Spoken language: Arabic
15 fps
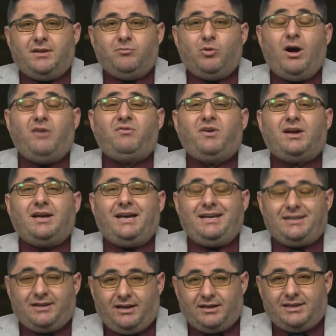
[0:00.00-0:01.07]
موافقة
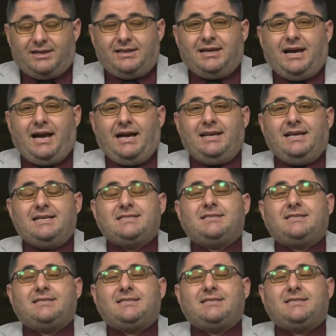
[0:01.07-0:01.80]
عراقية على